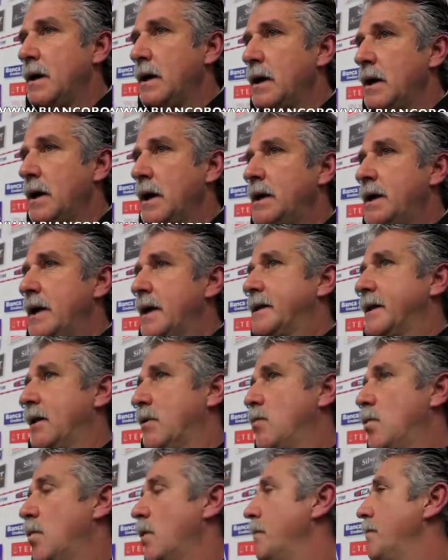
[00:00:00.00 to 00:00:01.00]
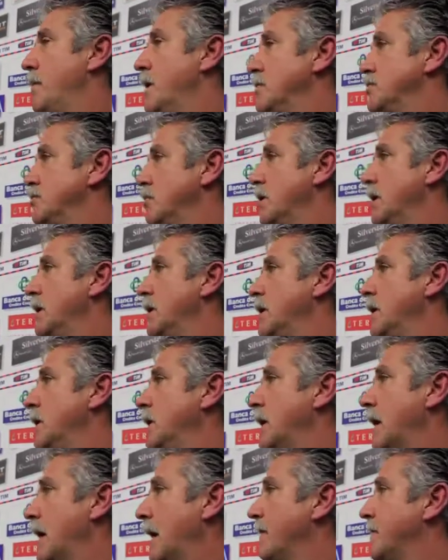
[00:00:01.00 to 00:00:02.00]
e niente, comunque penso che
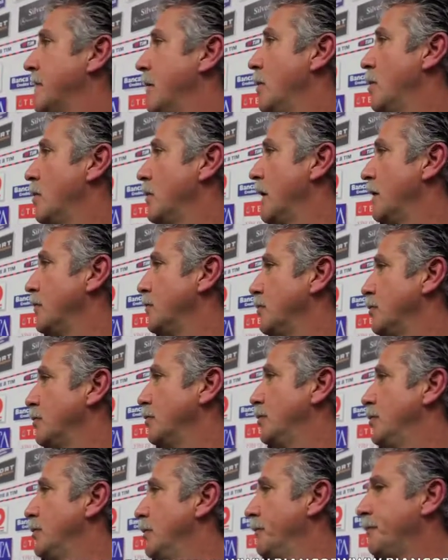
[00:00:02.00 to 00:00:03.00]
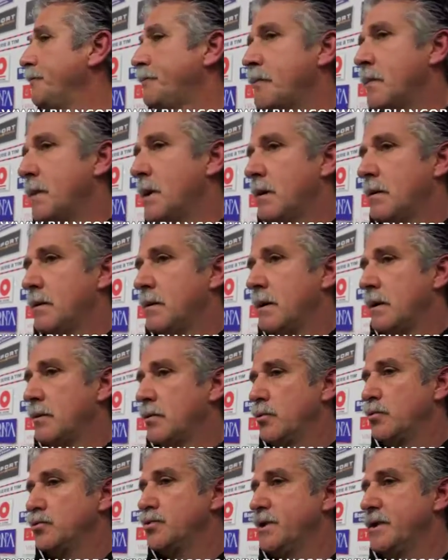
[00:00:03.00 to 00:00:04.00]
i ragazzi abbiano dato tutto,
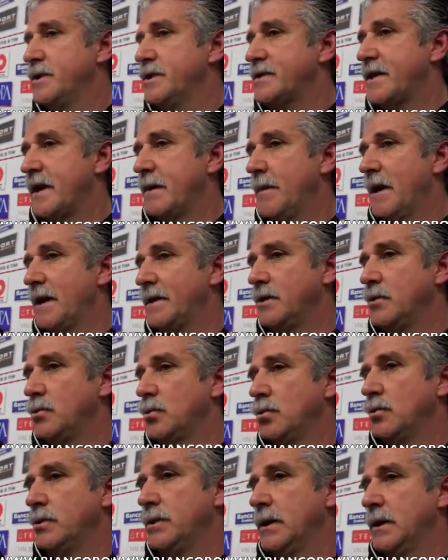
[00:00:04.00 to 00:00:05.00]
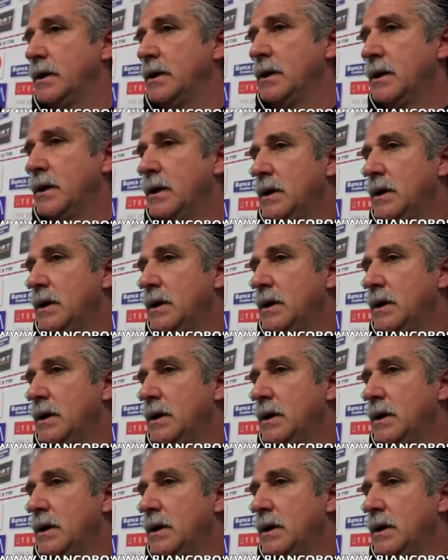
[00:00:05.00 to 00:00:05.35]
sono usciti stremati tutti,